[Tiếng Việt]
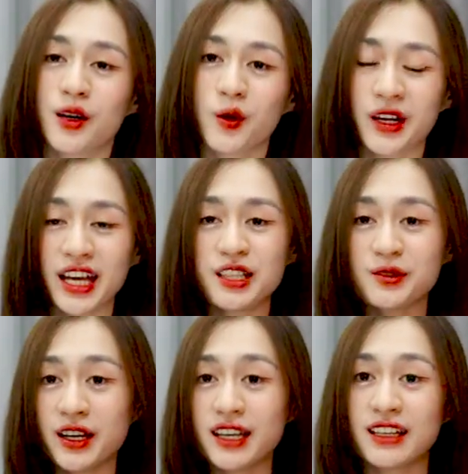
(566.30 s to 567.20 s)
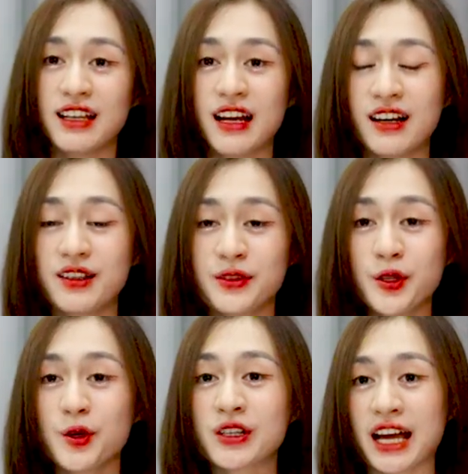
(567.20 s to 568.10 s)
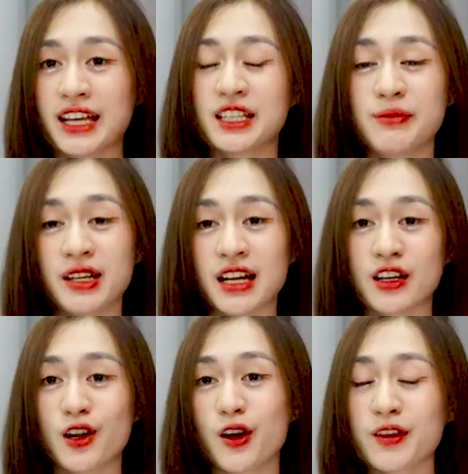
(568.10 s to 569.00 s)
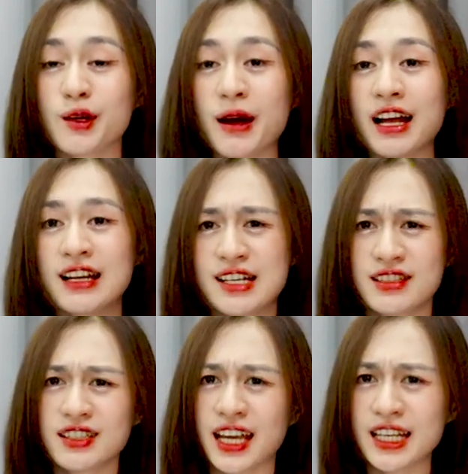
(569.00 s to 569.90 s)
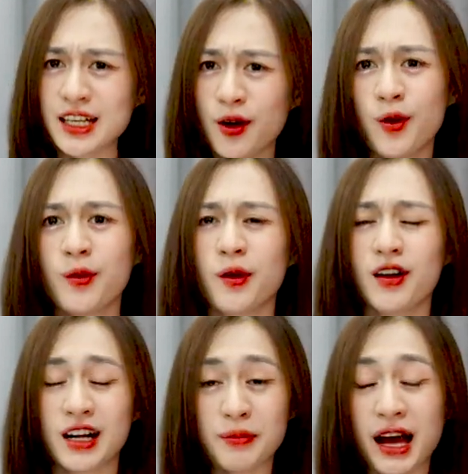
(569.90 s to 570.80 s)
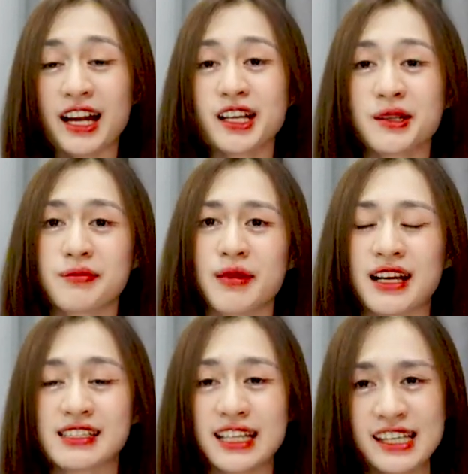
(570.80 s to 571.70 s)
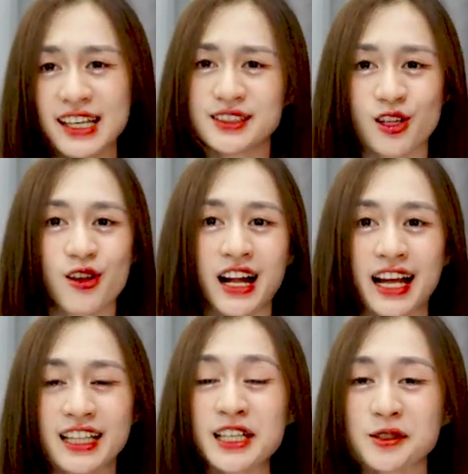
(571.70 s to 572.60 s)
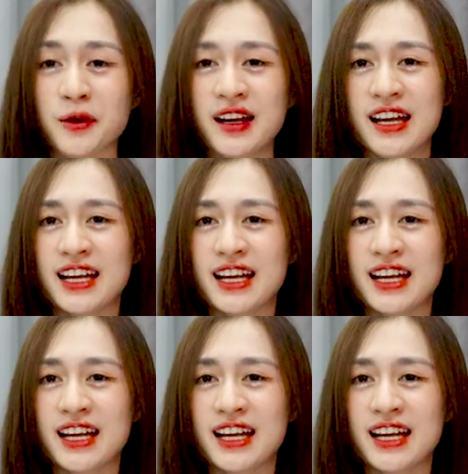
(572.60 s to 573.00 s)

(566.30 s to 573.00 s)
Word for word: Ok như vậy là ở video này thì mình đã nói với các bạn những cái điều ở các bạn ấy mà sẽ khiến cho con gái thích rồi.